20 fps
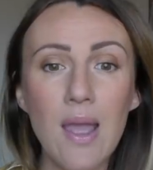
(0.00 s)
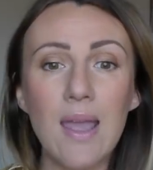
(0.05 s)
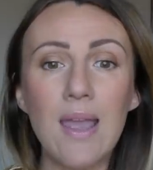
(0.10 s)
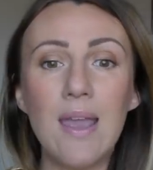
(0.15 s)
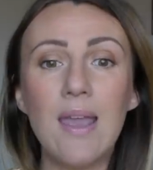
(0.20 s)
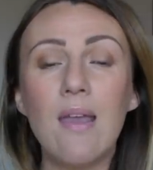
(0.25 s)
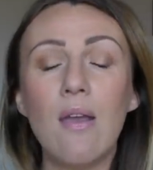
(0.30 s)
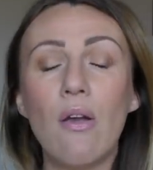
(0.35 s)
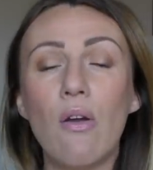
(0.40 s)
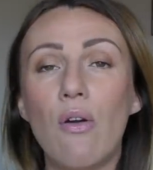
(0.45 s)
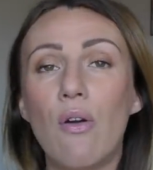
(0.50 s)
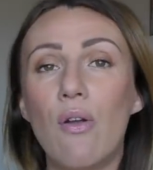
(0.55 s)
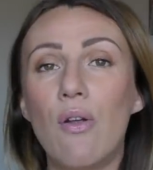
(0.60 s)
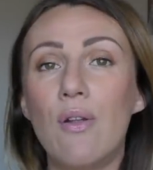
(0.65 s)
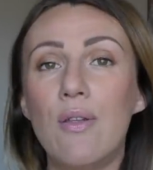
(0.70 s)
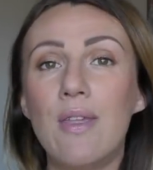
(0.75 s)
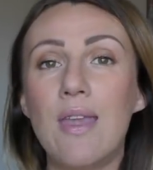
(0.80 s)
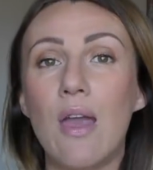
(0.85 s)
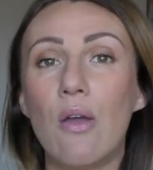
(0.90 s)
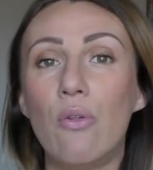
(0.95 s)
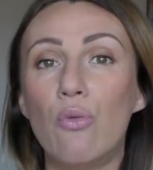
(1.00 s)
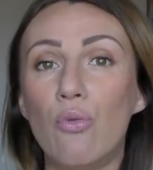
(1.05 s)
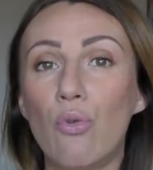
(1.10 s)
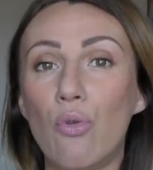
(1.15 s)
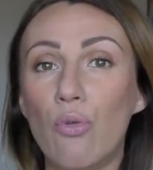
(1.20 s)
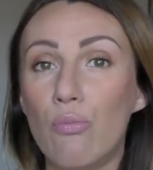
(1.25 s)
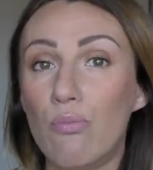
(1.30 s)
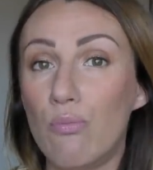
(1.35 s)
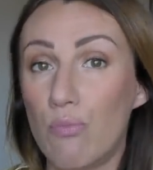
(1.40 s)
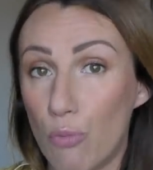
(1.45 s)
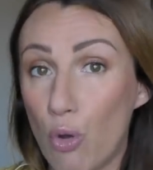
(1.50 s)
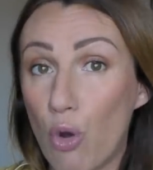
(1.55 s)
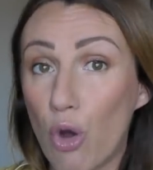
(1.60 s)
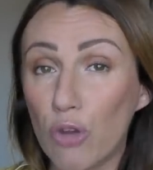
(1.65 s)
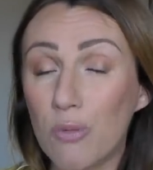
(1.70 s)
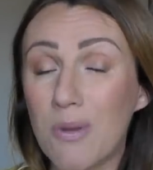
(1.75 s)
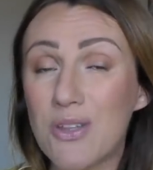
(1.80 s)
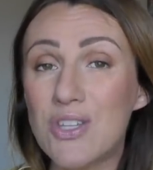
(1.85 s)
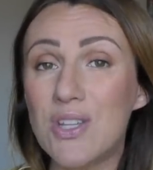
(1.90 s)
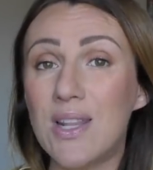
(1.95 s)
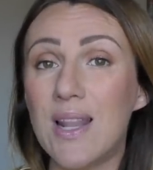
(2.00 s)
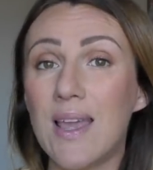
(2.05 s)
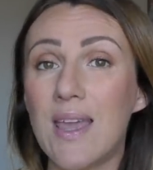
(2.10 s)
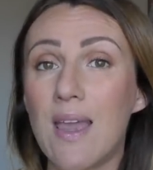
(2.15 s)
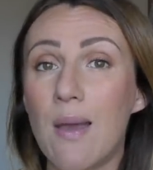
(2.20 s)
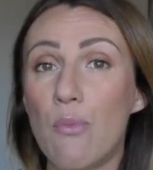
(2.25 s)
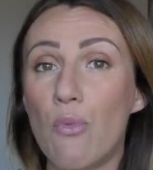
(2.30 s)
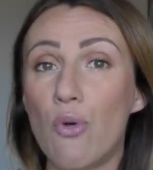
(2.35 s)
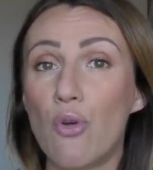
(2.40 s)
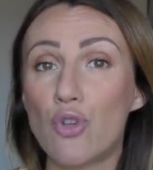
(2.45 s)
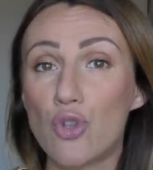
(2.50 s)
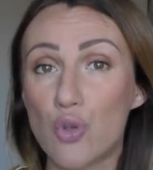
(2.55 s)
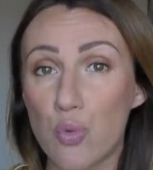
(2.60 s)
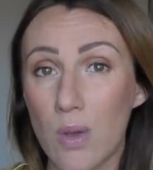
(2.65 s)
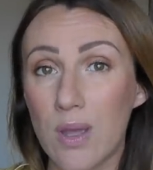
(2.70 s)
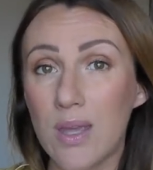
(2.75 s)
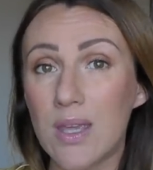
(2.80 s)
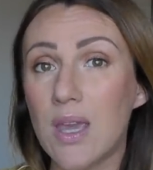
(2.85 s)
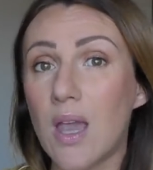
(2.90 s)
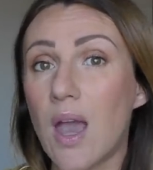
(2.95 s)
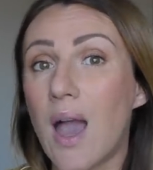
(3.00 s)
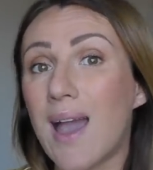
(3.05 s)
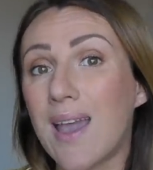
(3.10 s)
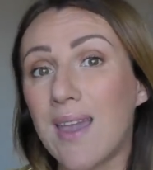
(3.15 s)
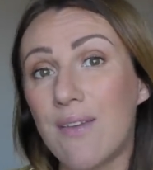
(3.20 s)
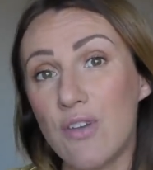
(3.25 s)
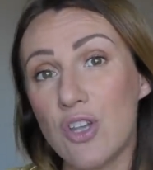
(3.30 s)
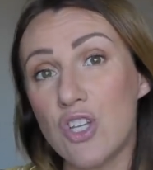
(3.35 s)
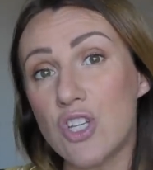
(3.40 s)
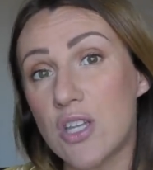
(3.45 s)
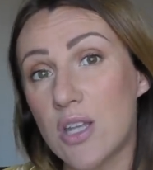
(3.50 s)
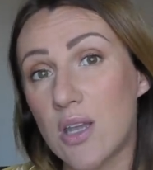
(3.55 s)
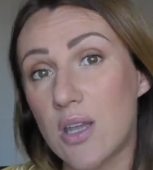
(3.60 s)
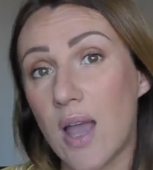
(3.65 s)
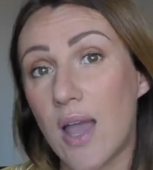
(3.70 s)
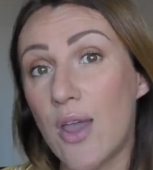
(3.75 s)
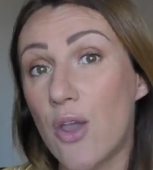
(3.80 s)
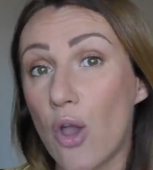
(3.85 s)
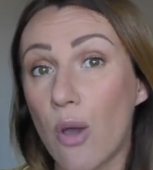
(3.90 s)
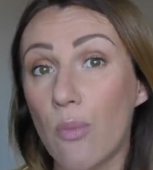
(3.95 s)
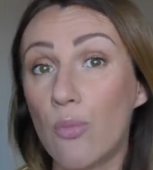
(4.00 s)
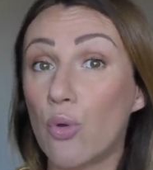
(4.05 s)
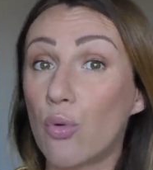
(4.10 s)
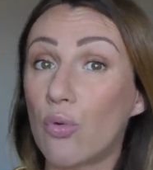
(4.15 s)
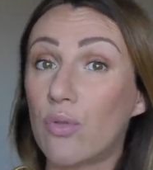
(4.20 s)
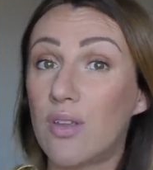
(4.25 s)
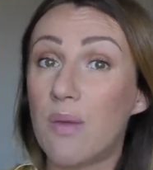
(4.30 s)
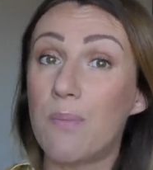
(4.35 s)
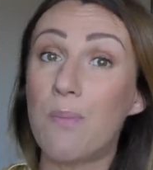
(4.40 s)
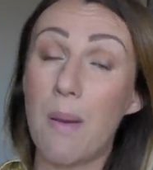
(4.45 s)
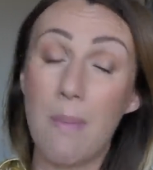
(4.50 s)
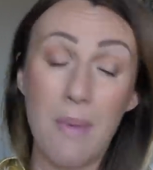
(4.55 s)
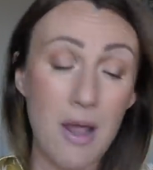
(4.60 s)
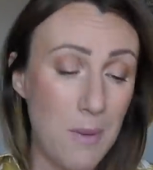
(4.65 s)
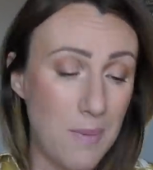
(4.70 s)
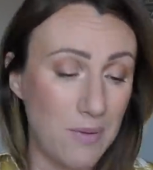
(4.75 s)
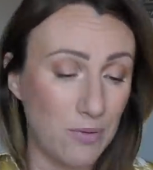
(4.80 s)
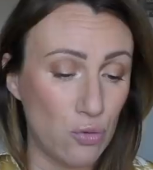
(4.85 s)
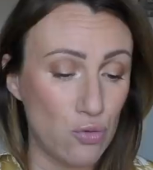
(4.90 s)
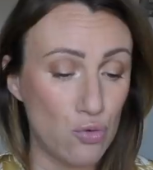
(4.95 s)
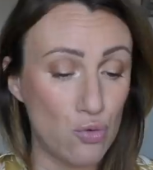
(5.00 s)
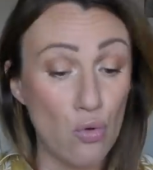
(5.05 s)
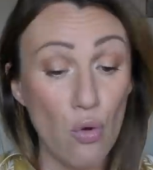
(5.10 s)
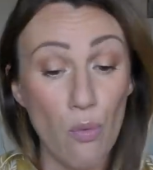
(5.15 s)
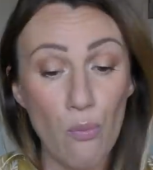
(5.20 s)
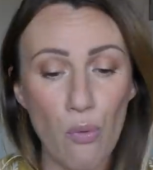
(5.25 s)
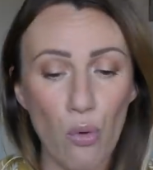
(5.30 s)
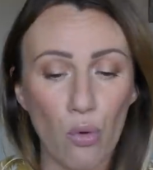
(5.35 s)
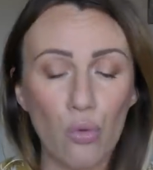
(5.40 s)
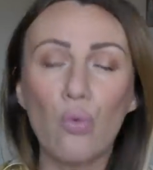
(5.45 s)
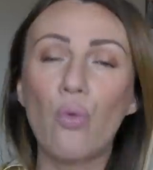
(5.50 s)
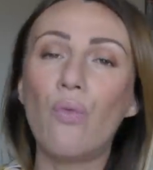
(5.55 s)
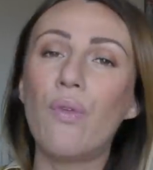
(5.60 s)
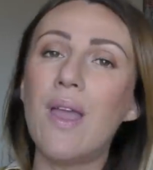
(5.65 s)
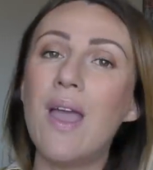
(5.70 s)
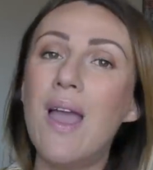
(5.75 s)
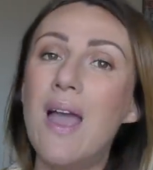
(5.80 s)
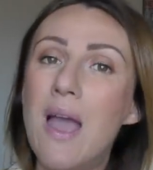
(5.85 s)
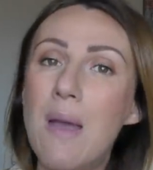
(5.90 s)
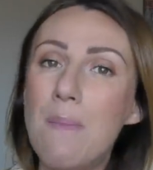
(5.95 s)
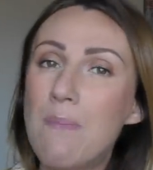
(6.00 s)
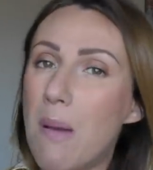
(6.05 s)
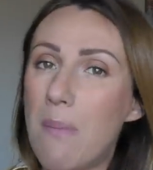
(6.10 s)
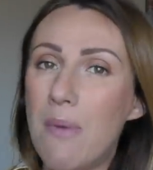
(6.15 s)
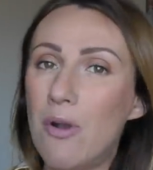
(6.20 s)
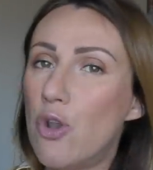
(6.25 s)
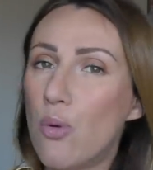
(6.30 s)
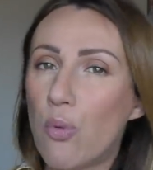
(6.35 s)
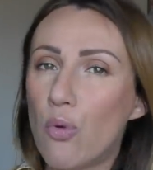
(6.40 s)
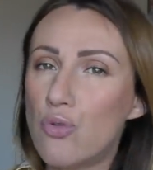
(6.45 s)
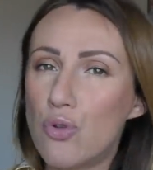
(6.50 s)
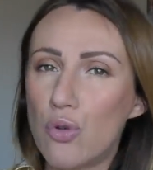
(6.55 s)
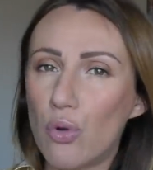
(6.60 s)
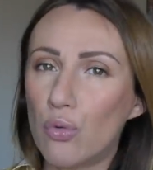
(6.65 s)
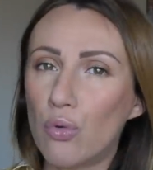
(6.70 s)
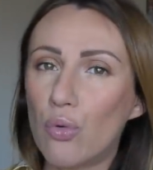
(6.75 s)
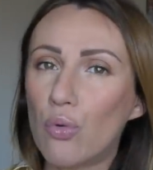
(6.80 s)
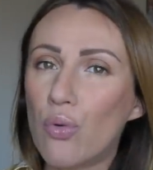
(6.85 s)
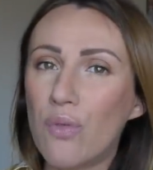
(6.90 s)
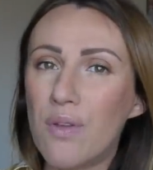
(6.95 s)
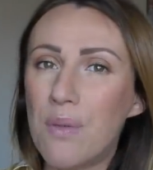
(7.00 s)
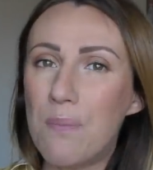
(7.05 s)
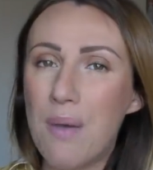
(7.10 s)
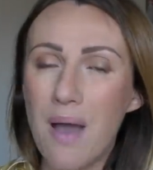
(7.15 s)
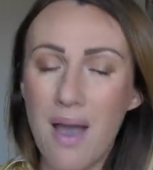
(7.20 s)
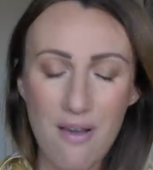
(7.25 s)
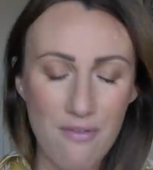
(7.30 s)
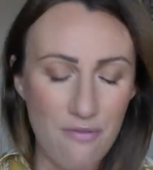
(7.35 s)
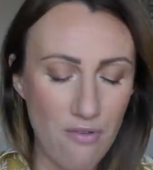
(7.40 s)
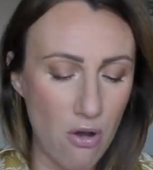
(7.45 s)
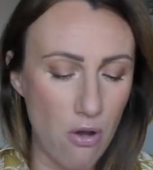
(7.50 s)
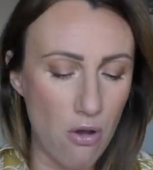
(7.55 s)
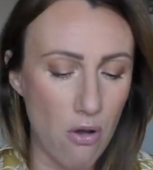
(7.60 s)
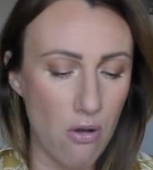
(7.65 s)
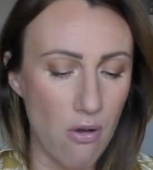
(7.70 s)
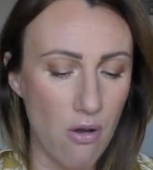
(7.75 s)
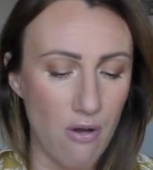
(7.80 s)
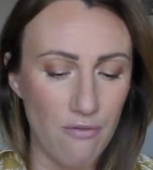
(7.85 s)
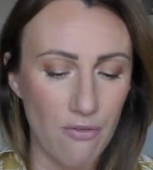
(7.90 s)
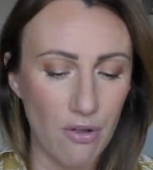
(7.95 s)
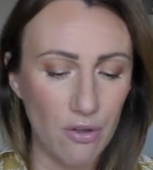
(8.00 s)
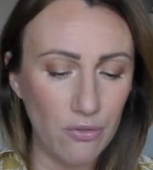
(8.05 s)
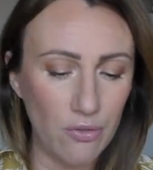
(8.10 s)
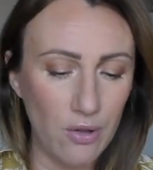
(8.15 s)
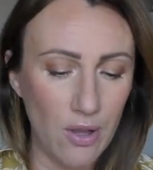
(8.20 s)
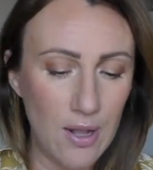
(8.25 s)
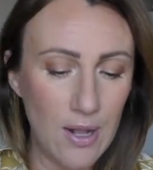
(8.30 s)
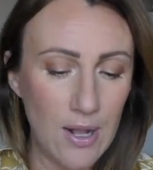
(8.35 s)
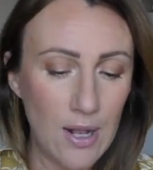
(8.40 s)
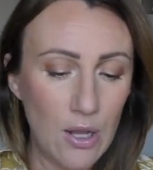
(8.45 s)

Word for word: Et euh, il y a une grosse partie de la gamme soins qui est arrivée chez ailleurs. Donc c'est pas mal parce que du coup, on peut retrouver pas mal de produits qu'on ne trouvait pas avant en, vente.